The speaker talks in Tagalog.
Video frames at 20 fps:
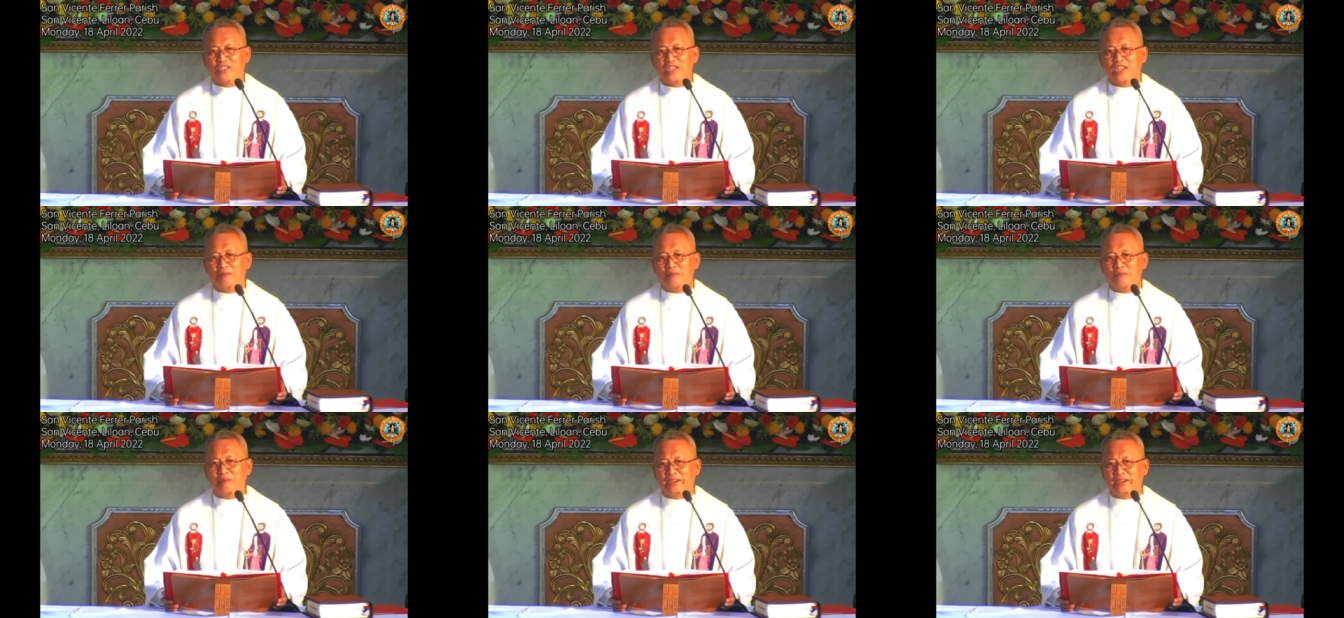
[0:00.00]

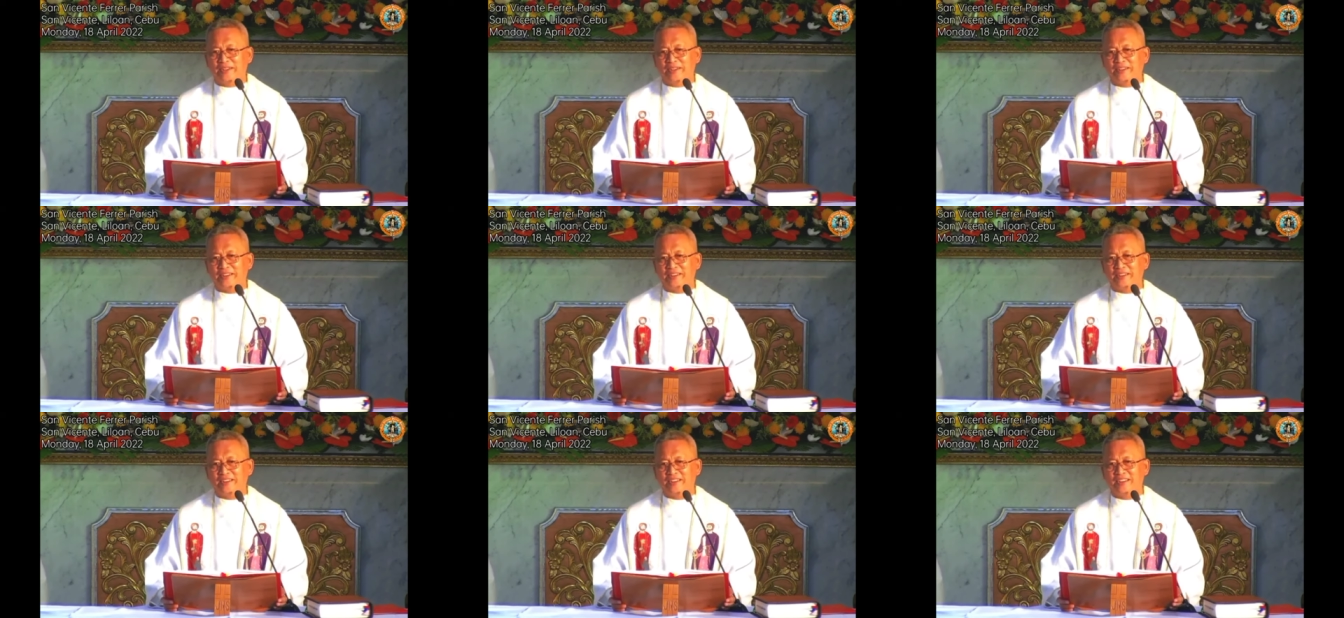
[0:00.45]
unsa
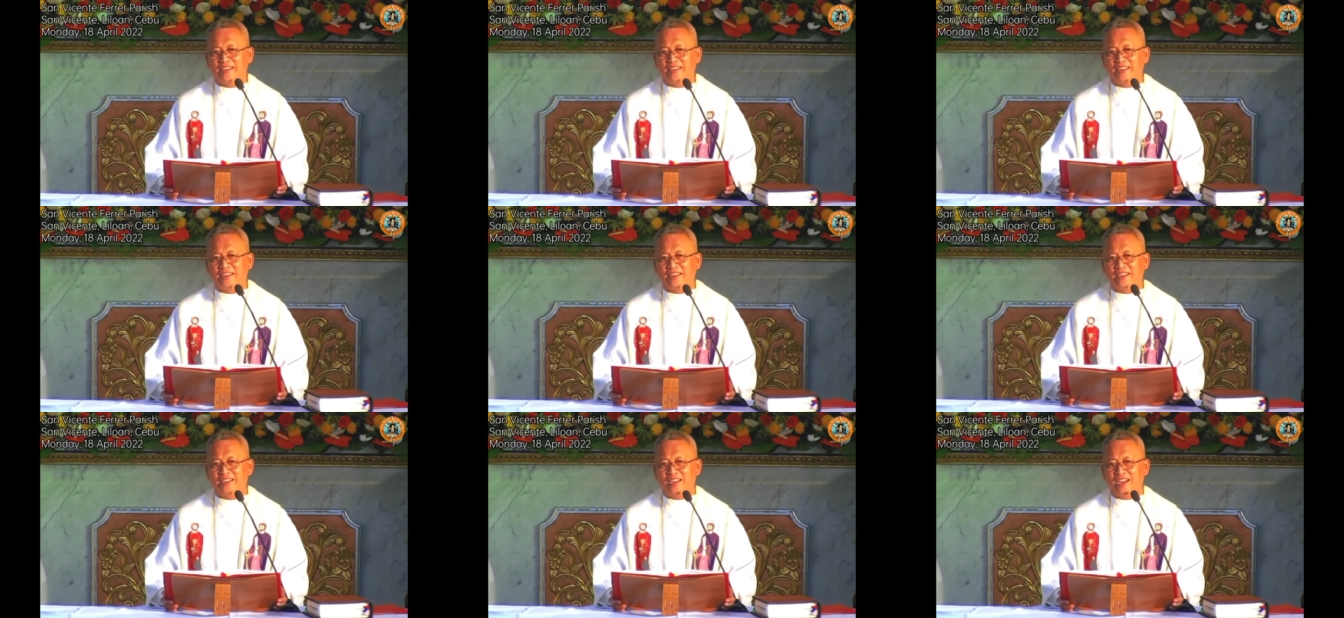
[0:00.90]
naman
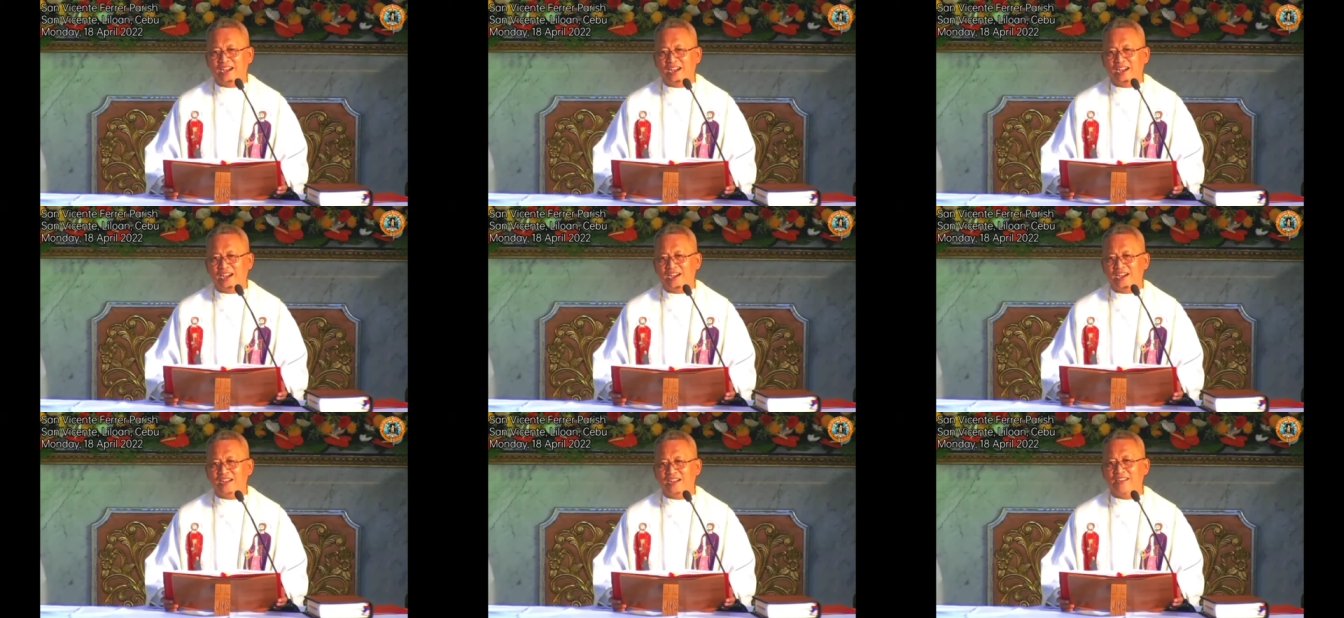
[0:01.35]

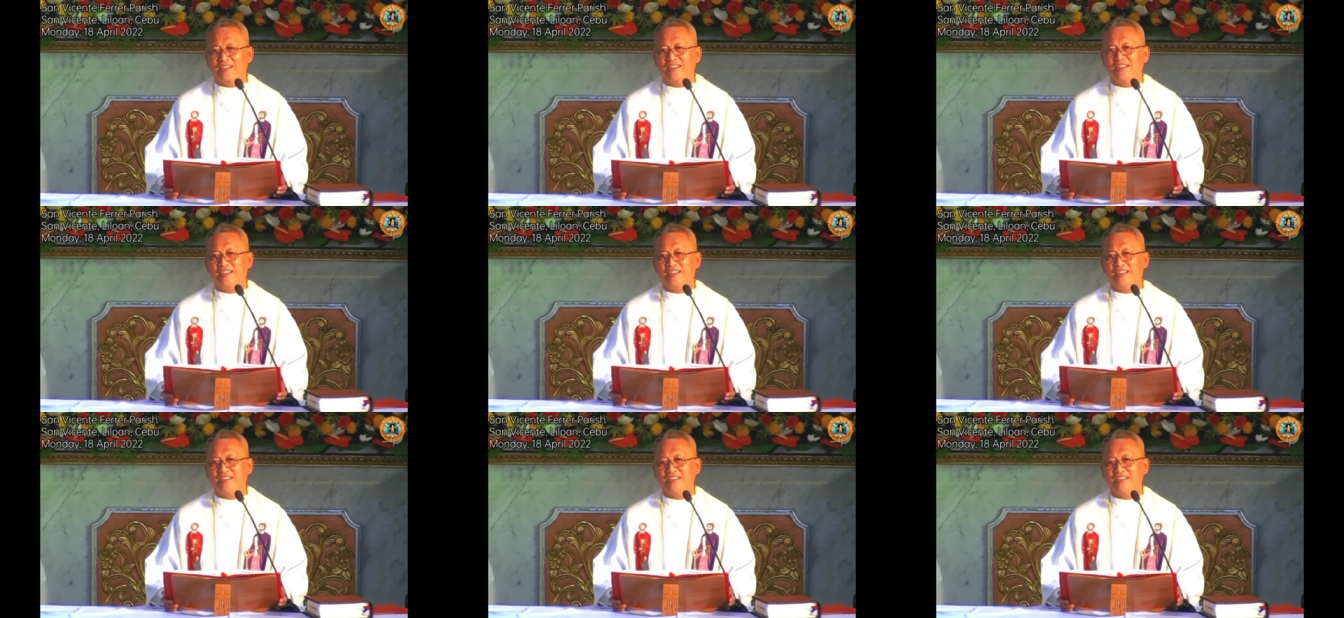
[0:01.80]

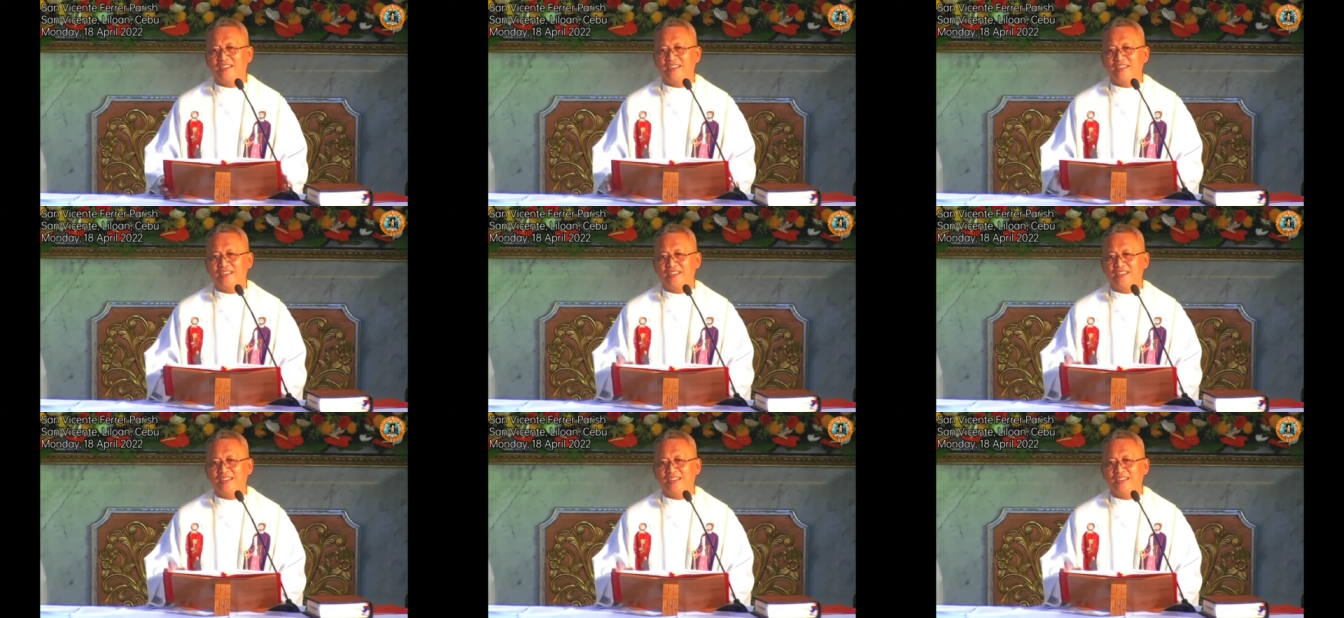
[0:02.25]
ang